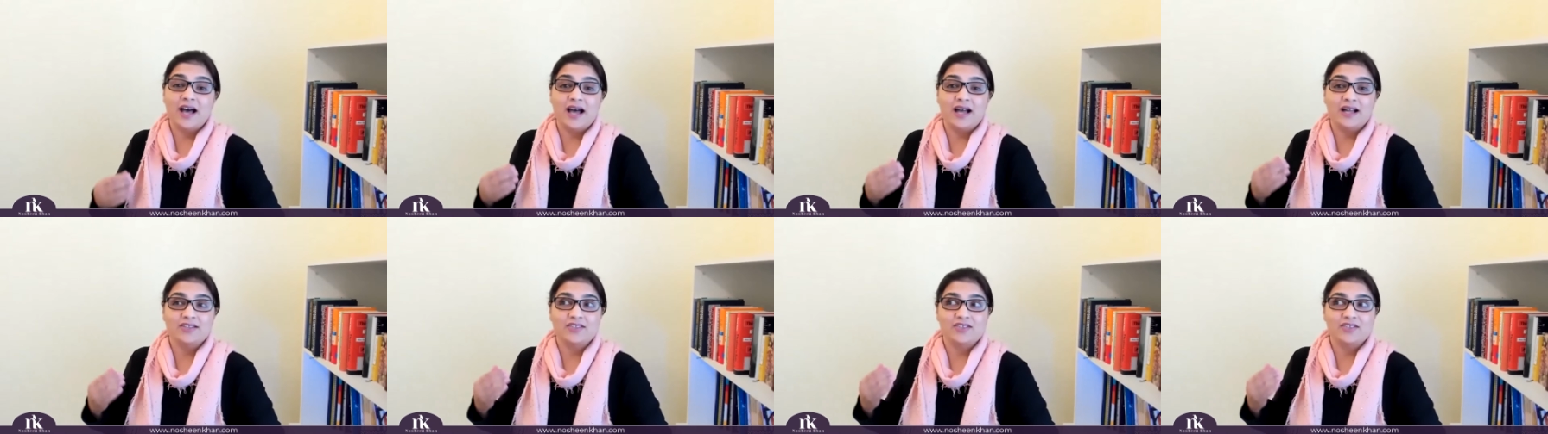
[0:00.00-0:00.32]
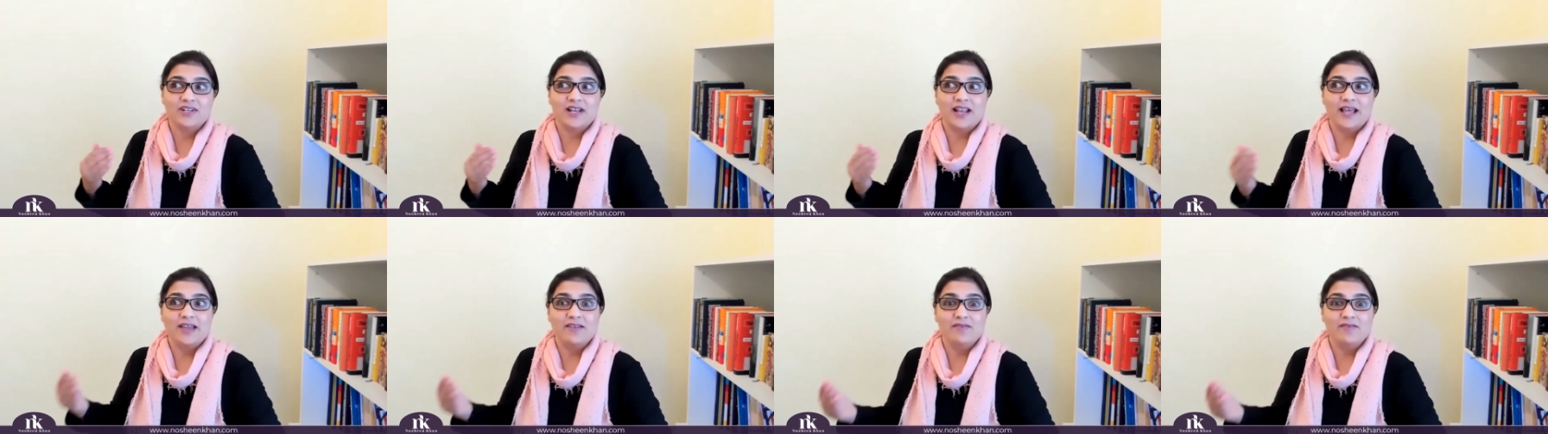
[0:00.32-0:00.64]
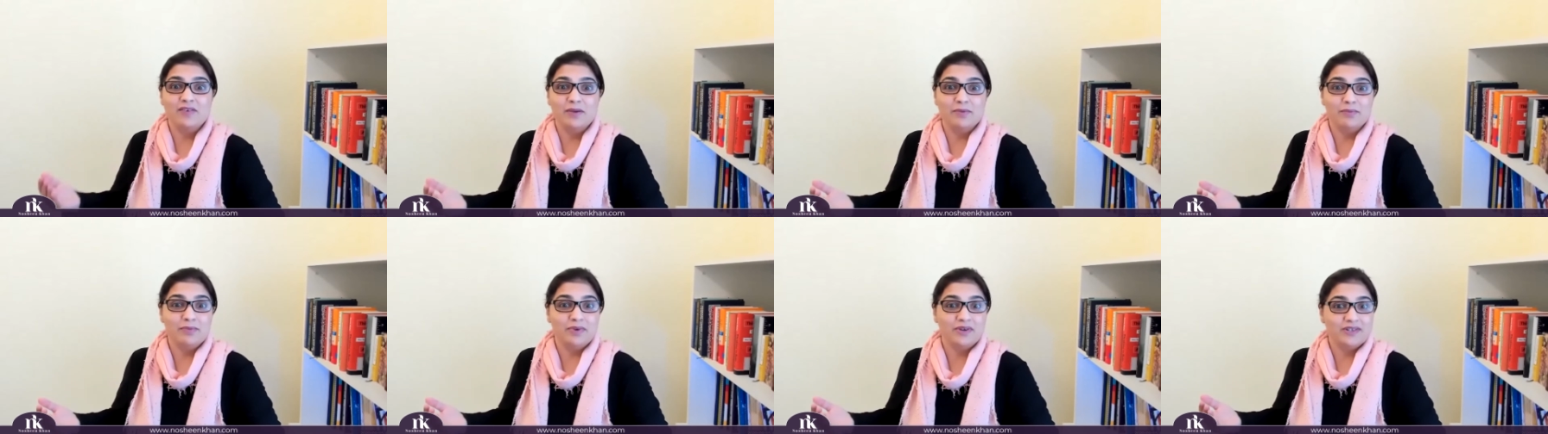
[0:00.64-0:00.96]
आज लाइव
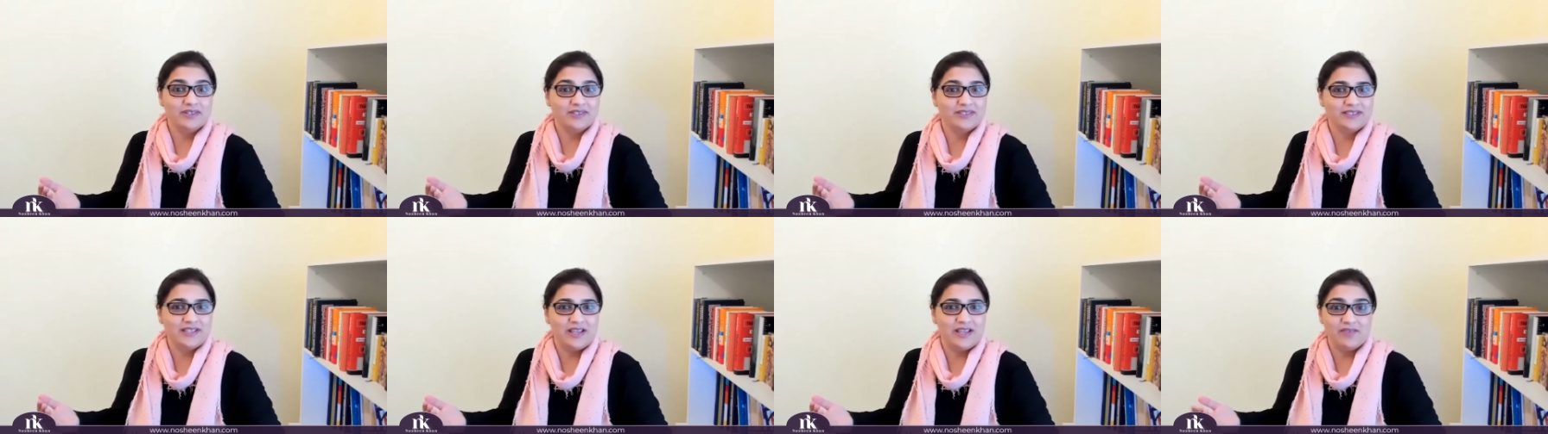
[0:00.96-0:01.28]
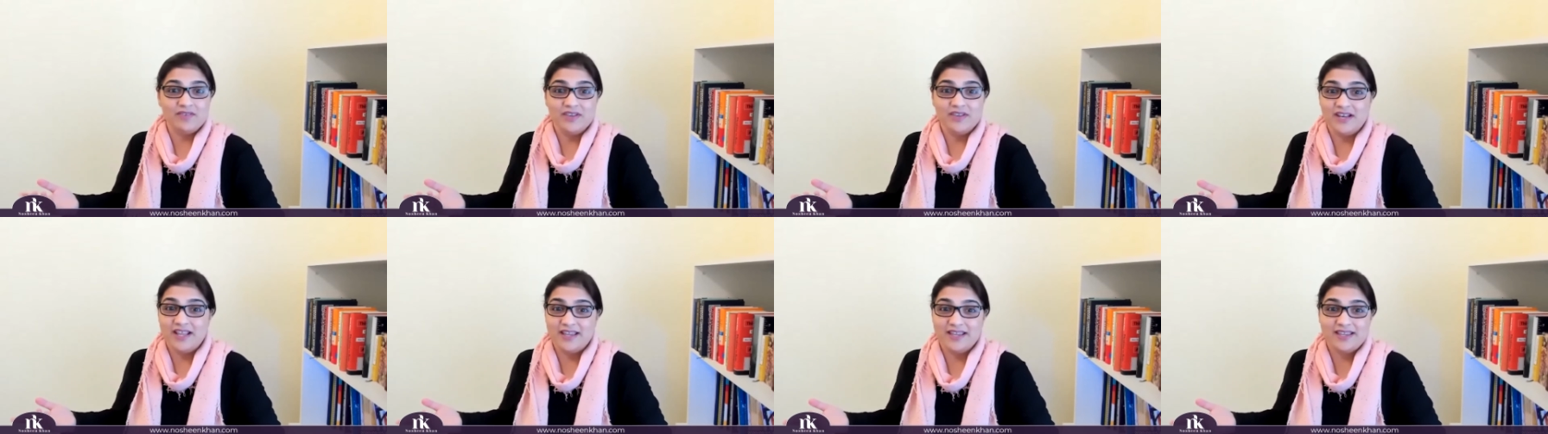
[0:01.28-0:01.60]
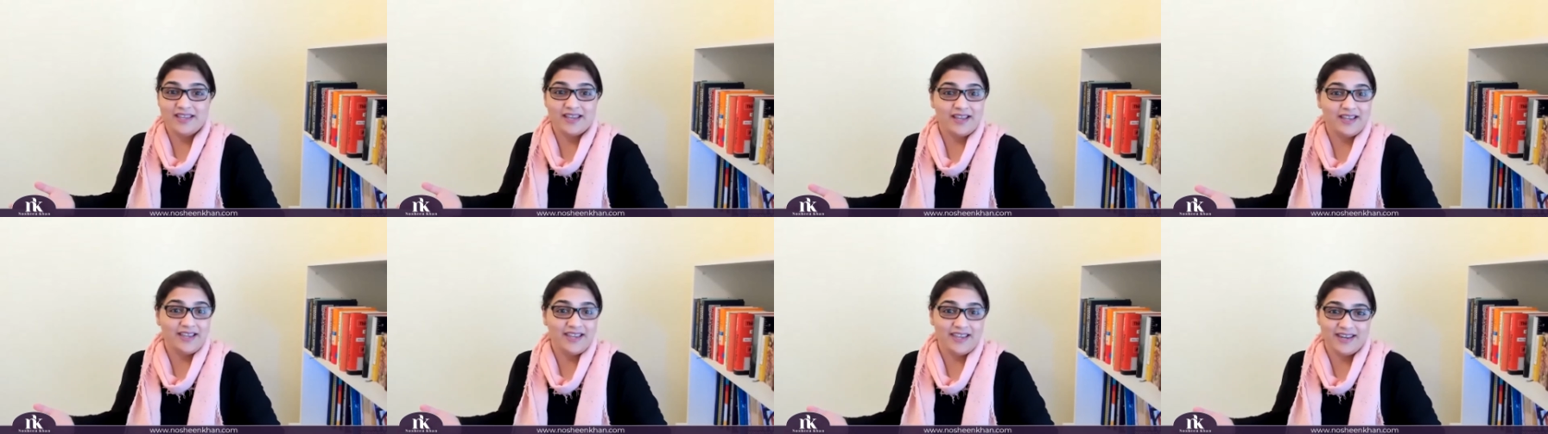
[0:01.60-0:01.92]
नंबर सेवन है
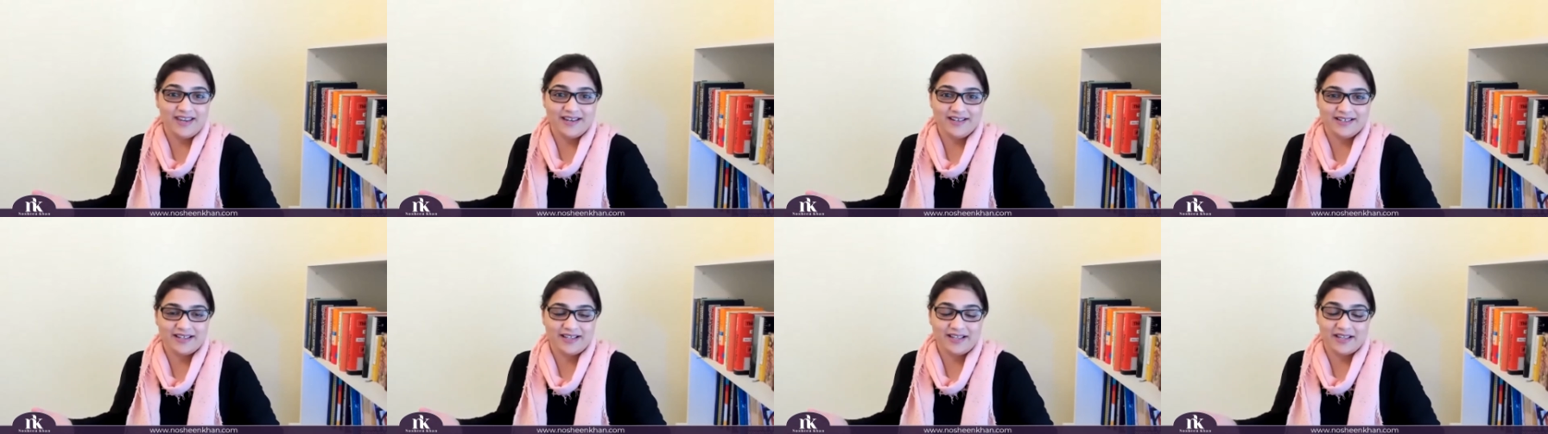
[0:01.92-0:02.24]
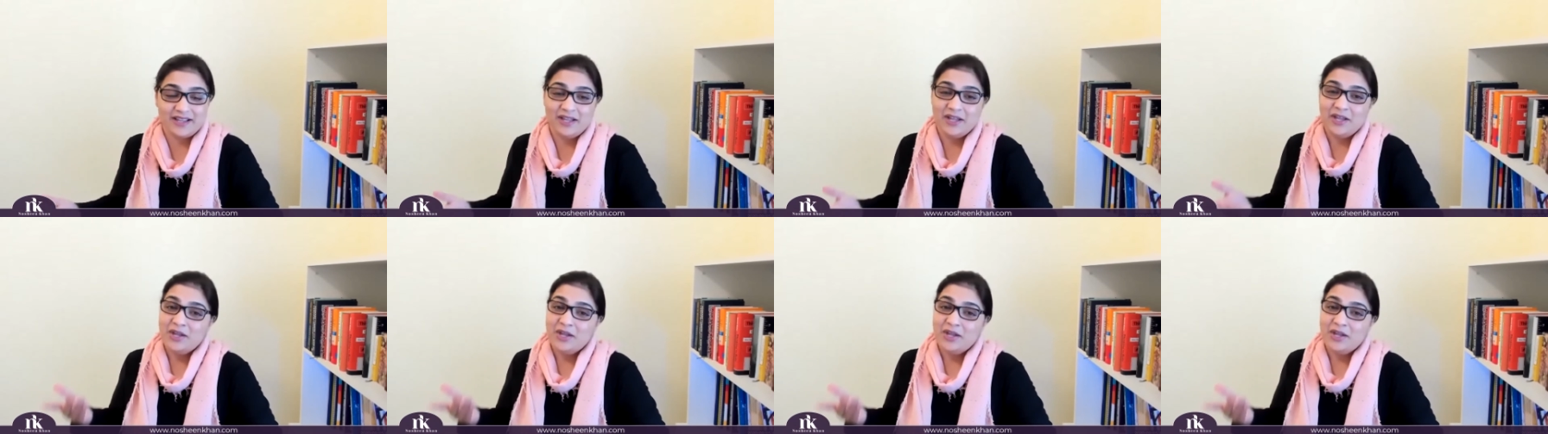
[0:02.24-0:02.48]
या एट है